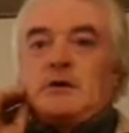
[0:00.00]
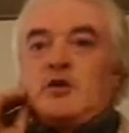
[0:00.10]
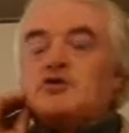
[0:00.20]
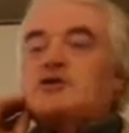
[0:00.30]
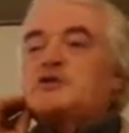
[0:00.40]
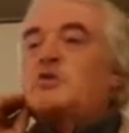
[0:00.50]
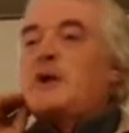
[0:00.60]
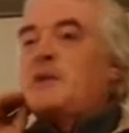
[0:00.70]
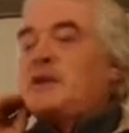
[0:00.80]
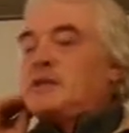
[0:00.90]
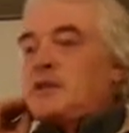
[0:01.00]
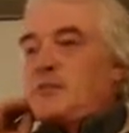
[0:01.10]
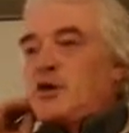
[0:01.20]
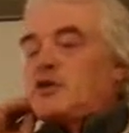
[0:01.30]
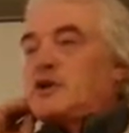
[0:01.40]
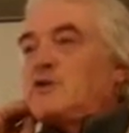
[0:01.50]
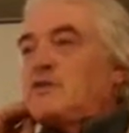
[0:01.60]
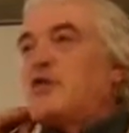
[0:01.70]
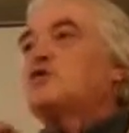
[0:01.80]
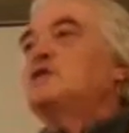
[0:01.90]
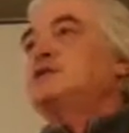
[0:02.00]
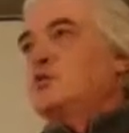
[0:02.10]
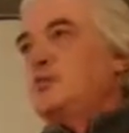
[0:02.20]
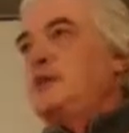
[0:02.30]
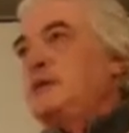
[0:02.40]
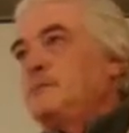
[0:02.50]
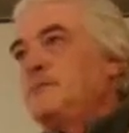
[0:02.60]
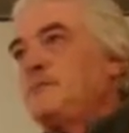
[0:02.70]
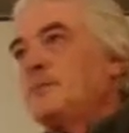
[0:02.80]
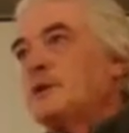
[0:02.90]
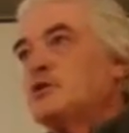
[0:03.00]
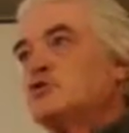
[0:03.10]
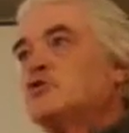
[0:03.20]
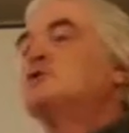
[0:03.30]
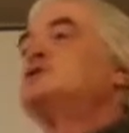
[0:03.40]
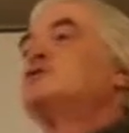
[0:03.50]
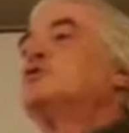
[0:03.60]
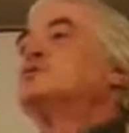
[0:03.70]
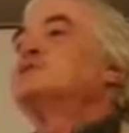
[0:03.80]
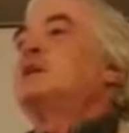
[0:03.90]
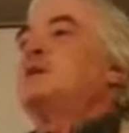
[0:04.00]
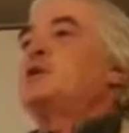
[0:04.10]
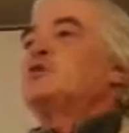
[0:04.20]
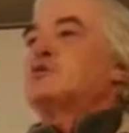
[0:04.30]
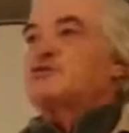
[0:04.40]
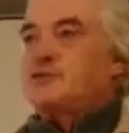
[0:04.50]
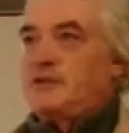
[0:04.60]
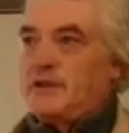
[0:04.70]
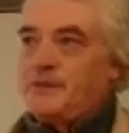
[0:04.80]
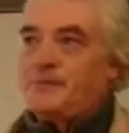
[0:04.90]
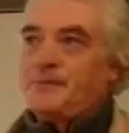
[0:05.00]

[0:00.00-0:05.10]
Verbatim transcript: Ho sicuramente però dei forti dubbi sul discorso delle micotossine.